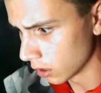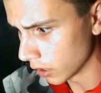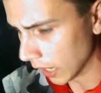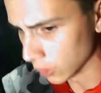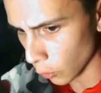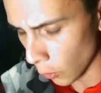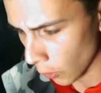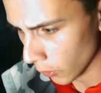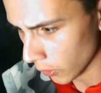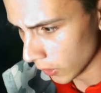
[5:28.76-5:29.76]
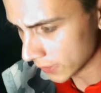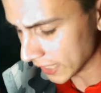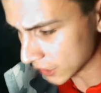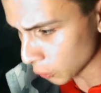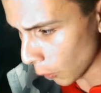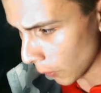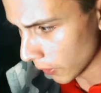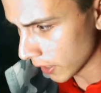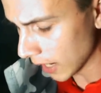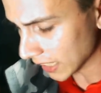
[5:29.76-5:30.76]
Алло? Ты кто?
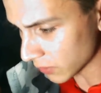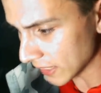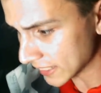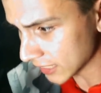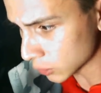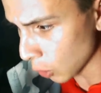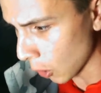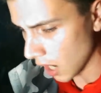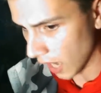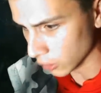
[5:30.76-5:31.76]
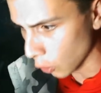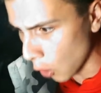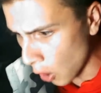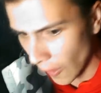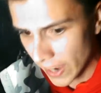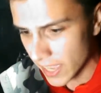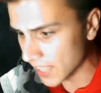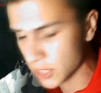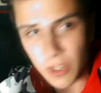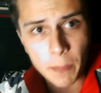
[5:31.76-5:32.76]
Ответь, ты кто? Алло? Я
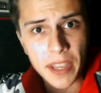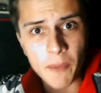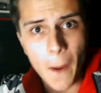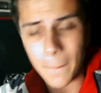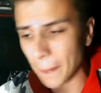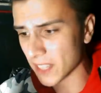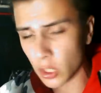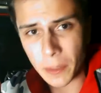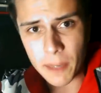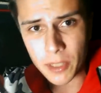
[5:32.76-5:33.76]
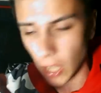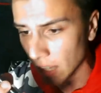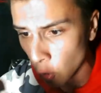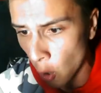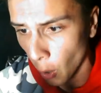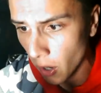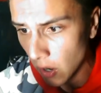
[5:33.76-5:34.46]
ничего не понимаю, банда, что вообще происходит? Алло?